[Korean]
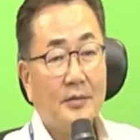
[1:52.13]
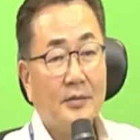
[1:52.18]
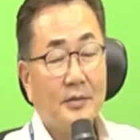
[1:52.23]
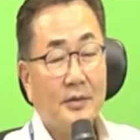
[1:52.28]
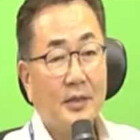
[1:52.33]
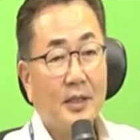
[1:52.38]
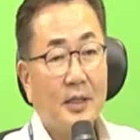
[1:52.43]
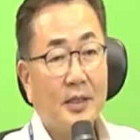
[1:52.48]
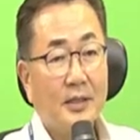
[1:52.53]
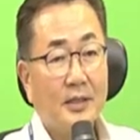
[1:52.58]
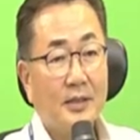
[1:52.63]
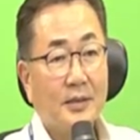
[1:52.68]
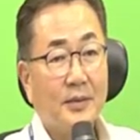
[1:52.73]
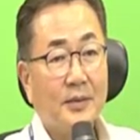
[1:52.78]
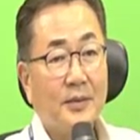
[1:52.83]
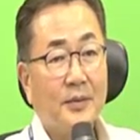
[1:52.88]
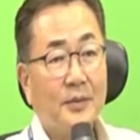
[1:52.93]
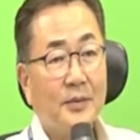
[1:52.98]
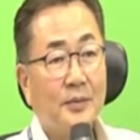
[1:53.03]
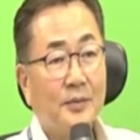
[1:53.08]

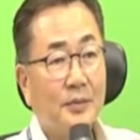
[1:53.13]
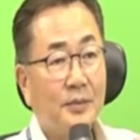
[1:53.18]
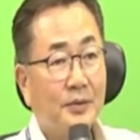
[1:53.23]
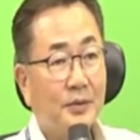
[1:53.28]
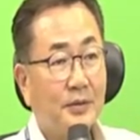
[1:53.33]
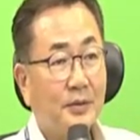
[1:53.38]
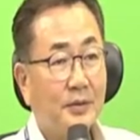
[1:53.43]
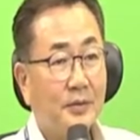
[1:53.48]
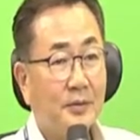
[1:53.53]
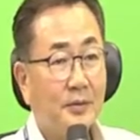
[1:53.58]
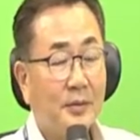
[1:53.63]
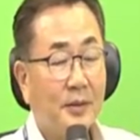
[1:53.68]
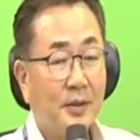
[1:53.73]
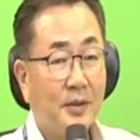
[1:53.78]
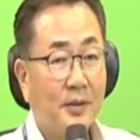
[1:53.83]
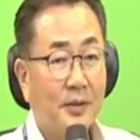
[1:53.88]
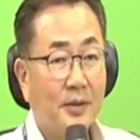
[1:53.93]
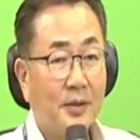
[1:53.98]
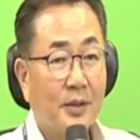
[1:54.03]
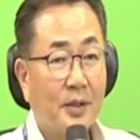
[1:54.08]
타시고 무슨
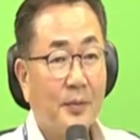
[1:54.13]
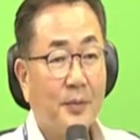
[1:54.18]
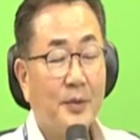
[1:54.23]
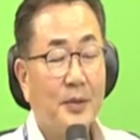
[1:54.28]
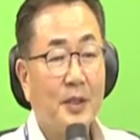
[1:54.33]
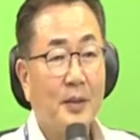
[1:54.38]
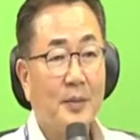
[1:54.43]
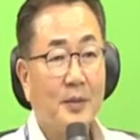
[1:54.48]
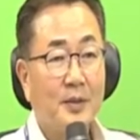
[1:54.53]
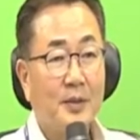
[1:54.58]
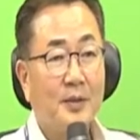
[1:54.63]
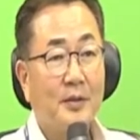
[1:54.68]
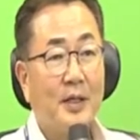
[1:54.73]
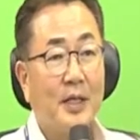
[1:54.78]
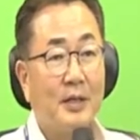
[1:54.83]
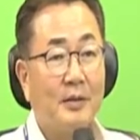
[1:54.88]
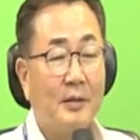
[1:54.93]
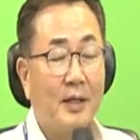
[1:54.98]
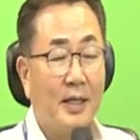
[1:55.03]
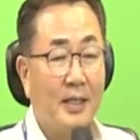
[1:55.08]
뭐 커피숍에서도 하고
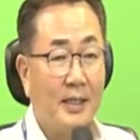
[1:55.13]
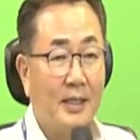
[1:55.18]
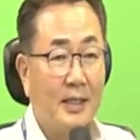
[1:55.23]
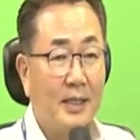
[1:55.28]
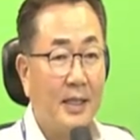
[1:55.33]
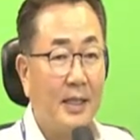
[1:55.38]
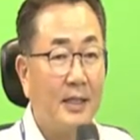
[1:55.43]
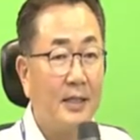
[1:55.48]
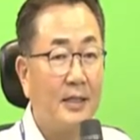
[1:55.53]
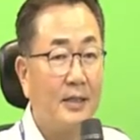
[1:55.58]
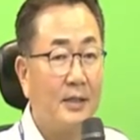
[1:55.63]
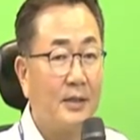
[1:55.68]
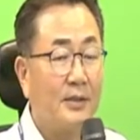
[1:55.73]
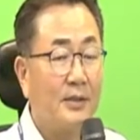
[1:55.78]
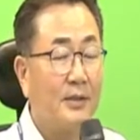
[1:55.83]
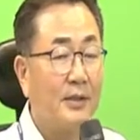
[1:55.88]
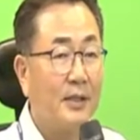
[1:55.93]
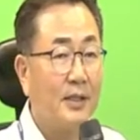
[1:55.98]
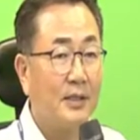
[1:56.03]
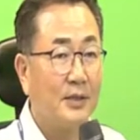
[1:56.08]
하는데 그런
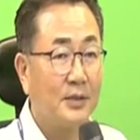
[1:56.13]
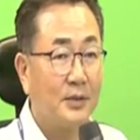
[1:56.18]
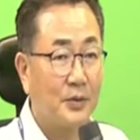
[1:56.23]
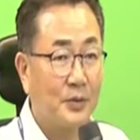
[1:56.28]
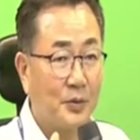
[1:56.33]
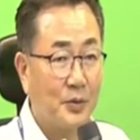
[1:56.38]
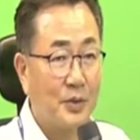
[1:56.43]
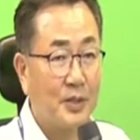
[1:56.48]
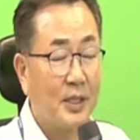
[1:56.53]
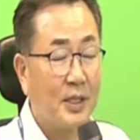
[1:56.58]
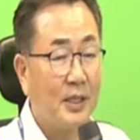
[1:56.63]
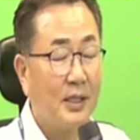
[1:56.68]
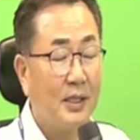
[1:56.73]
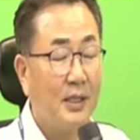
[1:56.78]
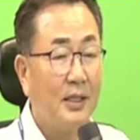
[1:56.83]
데서조차